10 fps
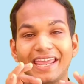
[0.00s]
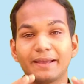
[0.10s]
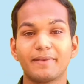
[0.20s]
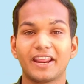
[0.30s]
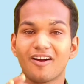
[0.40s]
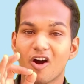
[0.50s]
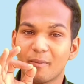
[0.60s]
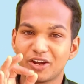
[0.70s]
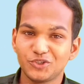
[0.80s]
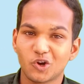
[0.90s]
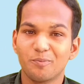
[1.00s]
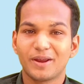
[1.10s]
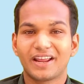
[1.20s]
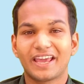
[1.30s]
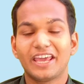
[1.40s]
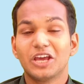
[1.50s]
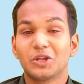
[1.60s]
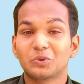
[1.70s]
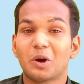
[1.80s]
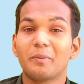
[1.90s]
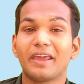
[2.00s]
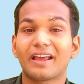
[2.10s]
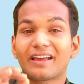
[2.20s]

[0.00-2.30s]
एक बारी गवर्नमेंट जॉब मिल गई तो हमें